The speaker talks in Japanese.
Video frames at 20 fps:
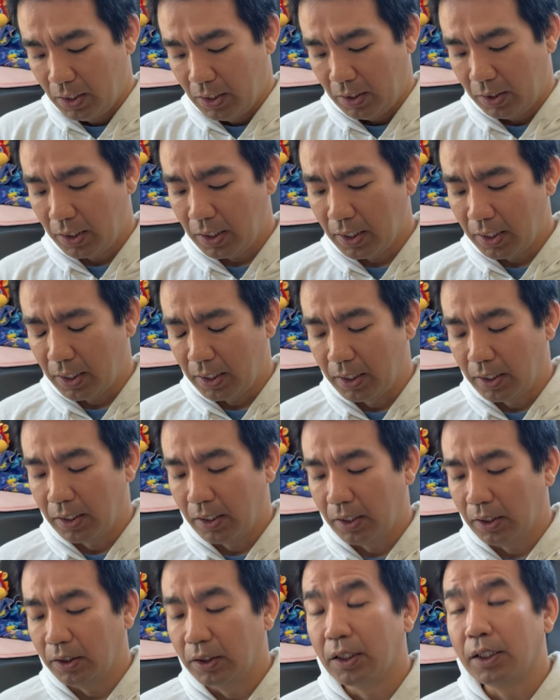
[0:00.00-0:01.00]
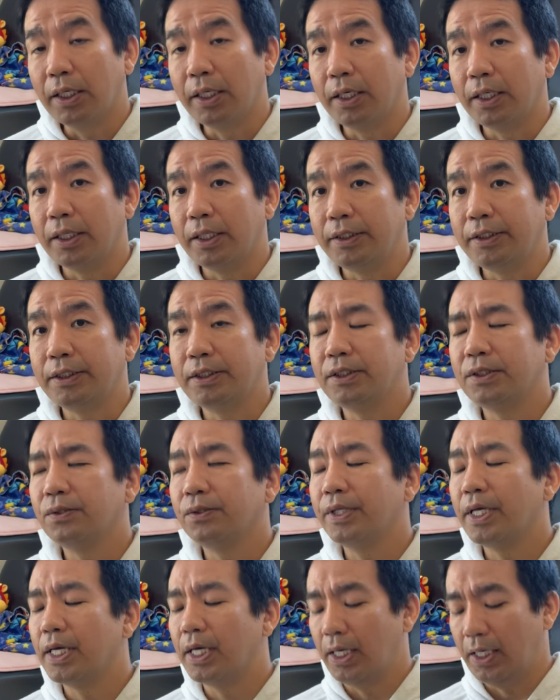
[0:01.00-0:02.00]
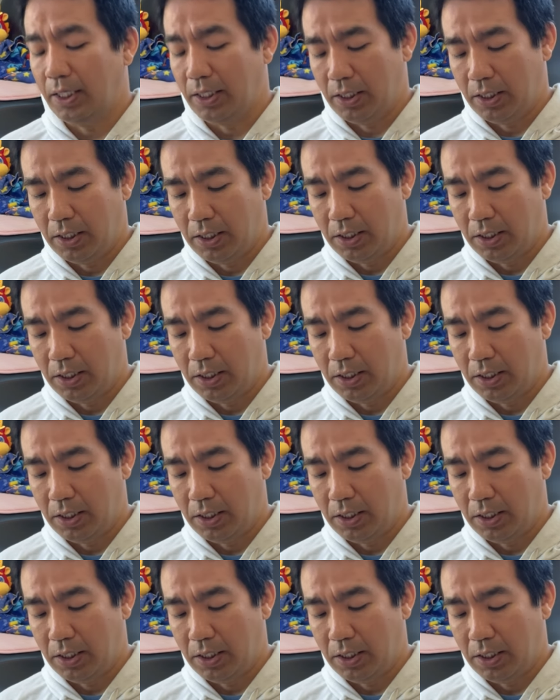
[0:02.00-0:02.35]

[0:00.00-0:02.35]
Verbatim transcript: でえー、一応ね、